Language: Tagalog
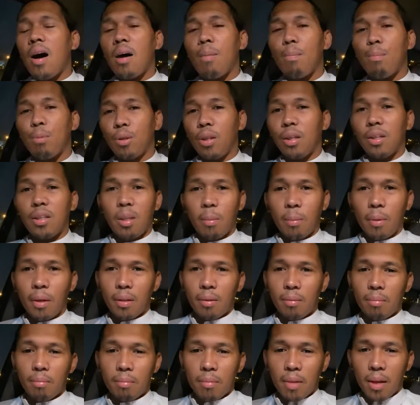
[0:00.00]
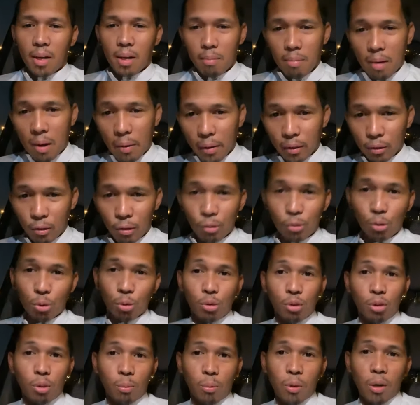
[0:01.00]
ang puting damit, halimbawa ito yung
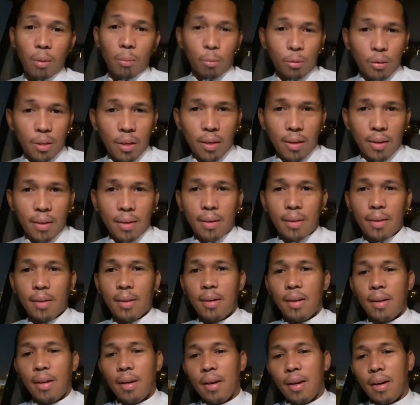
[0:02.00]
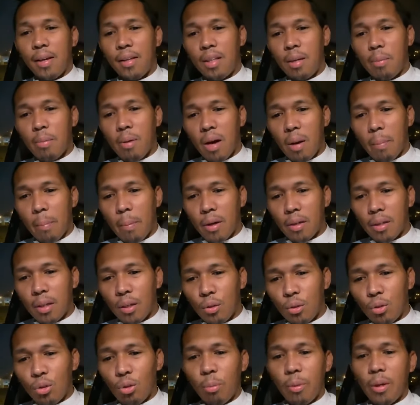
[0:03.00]
suit ko po ay puti. Hindi ba kapag
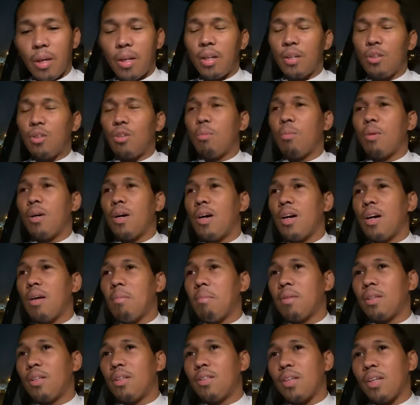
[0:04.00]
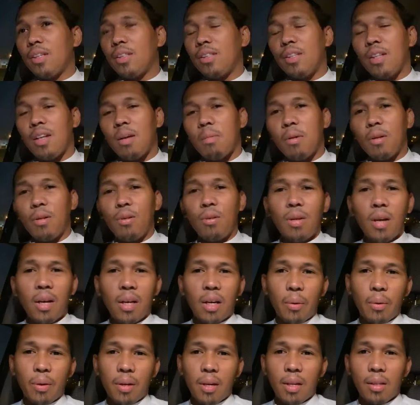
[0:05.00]
nadudumihan ito mga kapatid sa Islam, ano yung
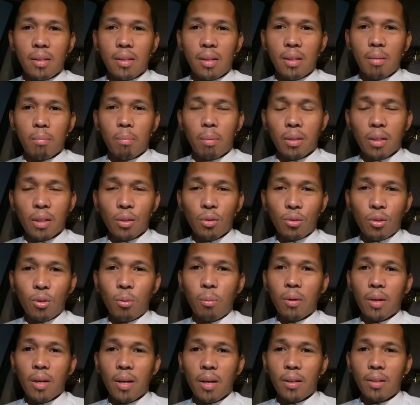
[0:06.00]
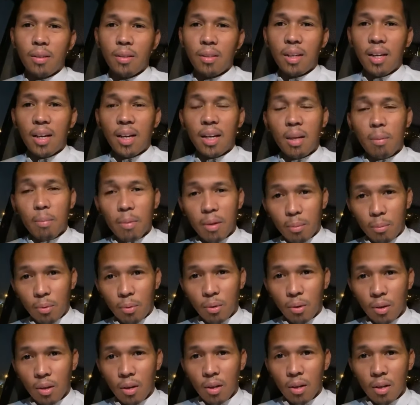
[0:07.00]
gagawin natin? Pag nadudumihan, nilalaban
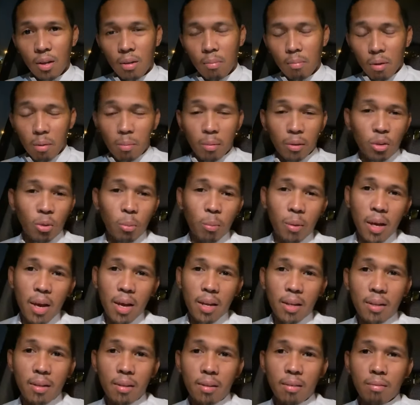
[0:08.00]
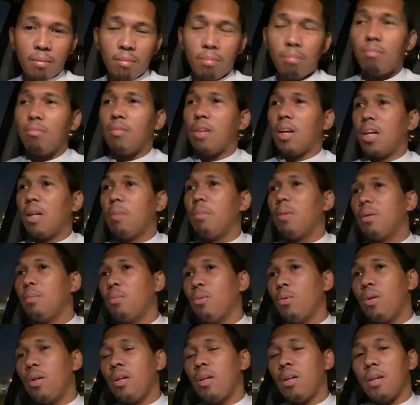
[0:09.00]
mo. Pag madumihan,
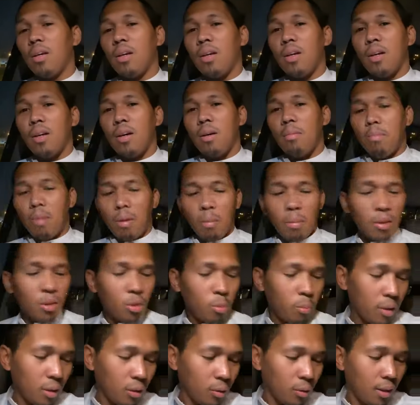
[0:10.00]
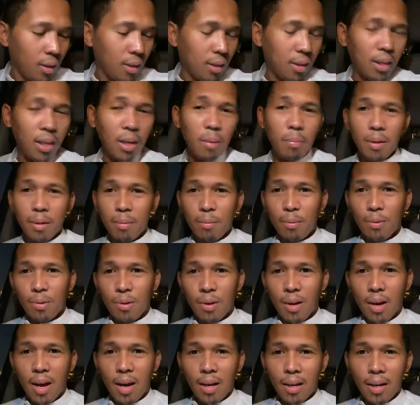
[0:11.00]
lalaban mo uli. Pag madumihan uli, lalaban
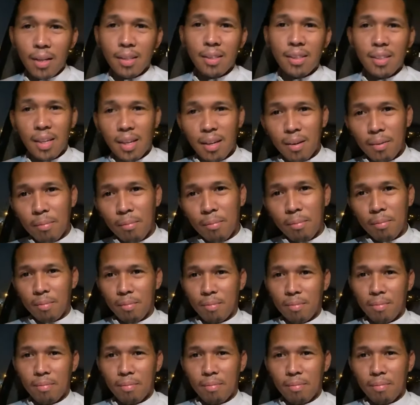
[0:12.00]
mo. Hanggang sa